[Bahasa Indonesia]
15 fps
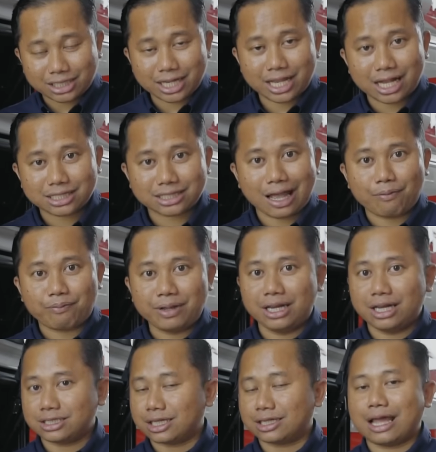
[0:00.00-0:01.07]
kerja yang
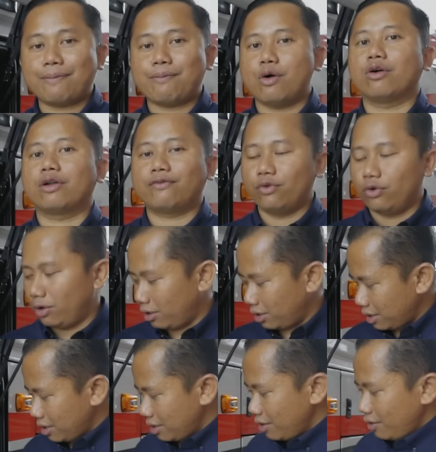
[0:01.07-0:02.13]
stabil serta powerful.
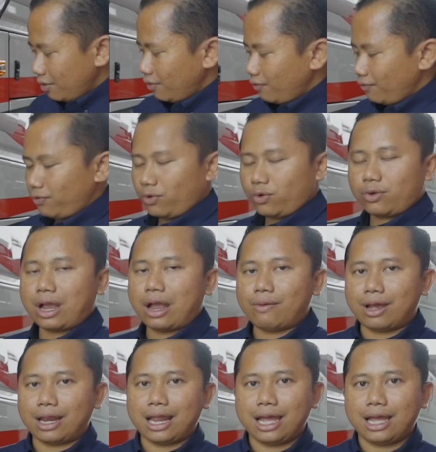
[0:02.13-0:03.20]

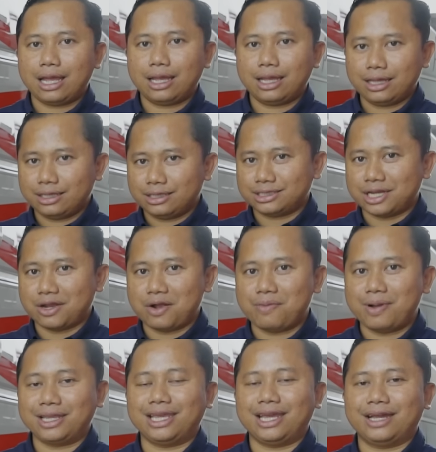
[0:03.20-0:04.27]
lah
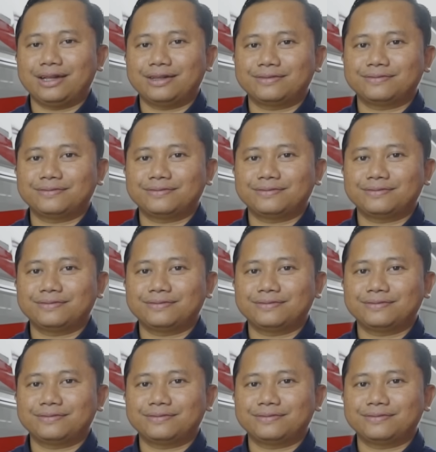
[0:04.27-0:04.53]
jawabannya.